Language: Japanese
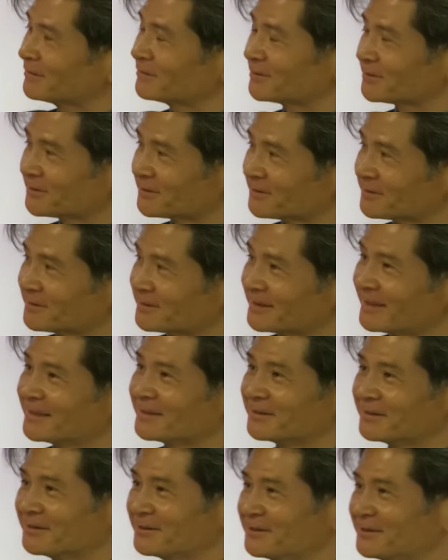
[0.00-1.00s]
ウスって
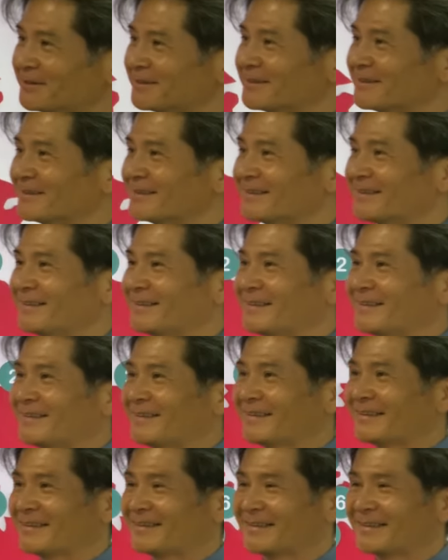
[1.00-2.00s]
いう
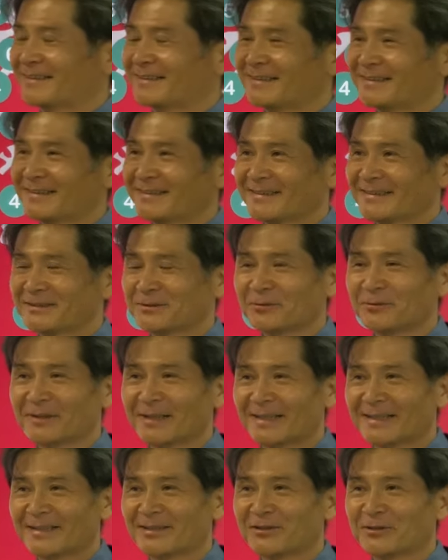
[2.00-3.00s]
人の
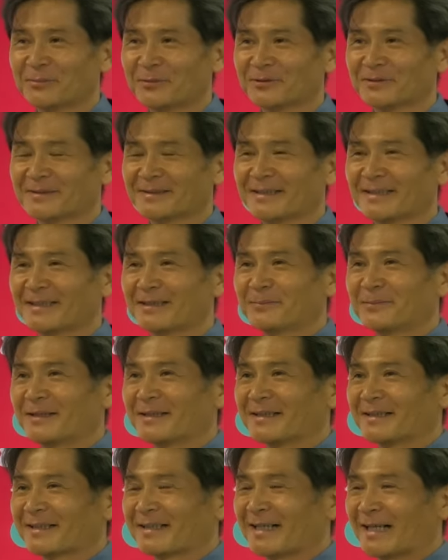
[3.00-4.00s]
体を持っ
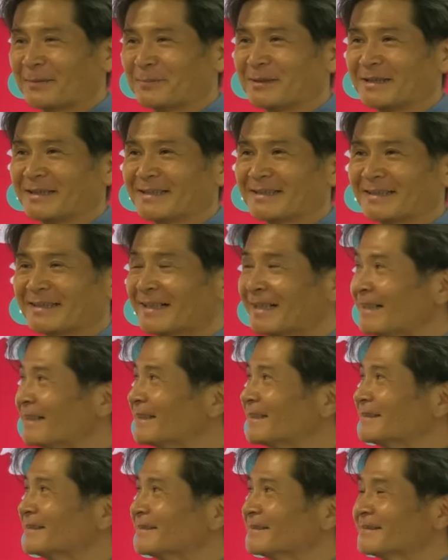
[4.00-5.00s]
た神が
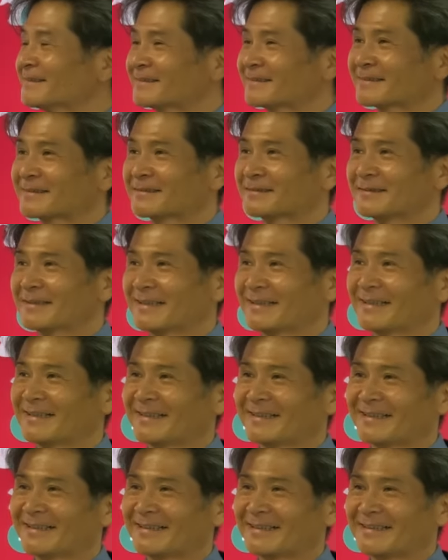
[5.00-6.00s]

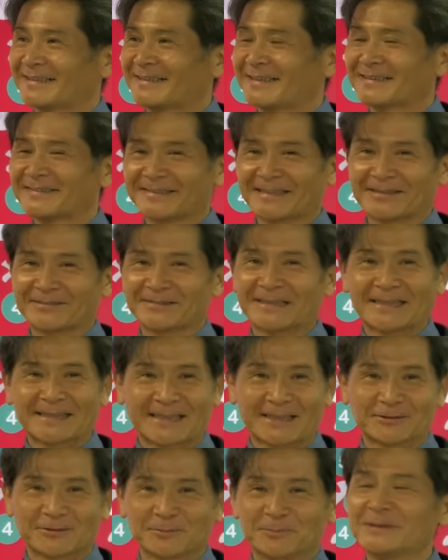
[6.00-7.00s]
やっつける、戦
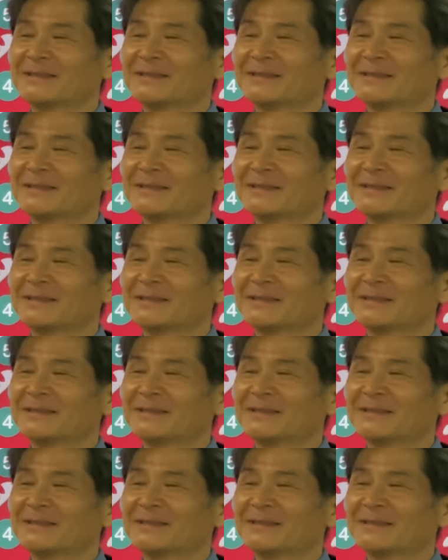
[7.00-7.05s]
うみ